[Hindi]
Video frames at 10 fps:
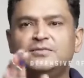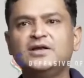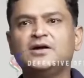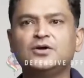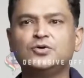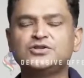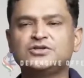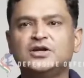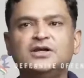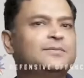ली अमेरिका ने
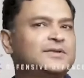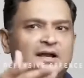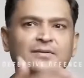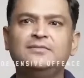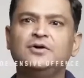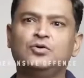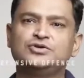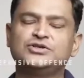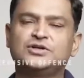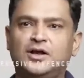कोशिश कर ली अब तालिबान भी
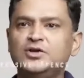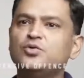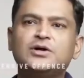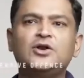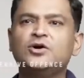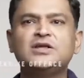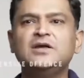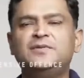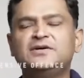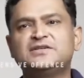कोशिश कर रहा है यू
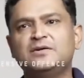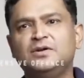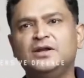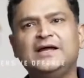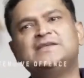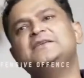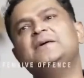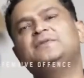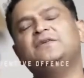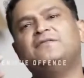कैनॉट कीप इट स्टेबल
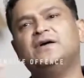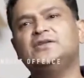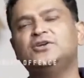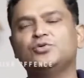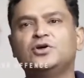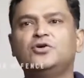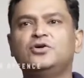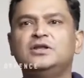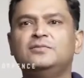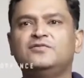एक्सेप्ट द फैक्ट दैट यू
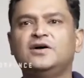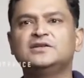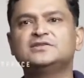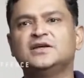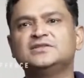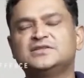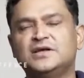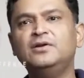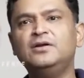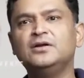कैनॉट कीप अफगानिस्तान
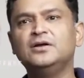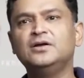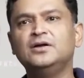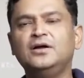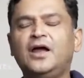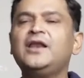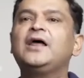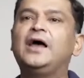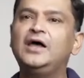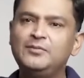स्टेबल
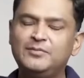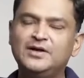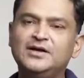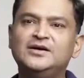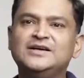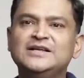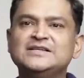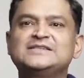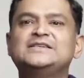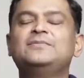एंड हेल्प इन
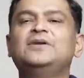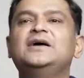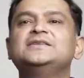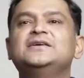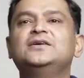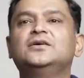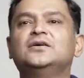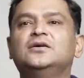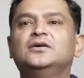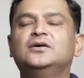डिस्टेबलाइजिंग
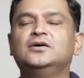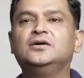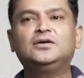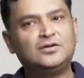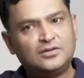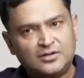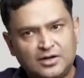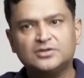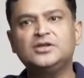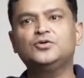
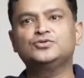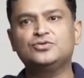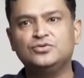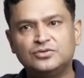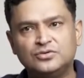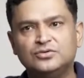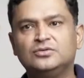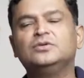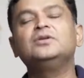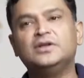करते रहो उसको
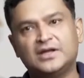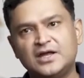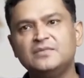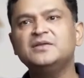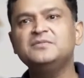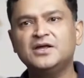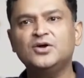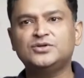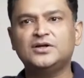देखेंगे बाद में क्या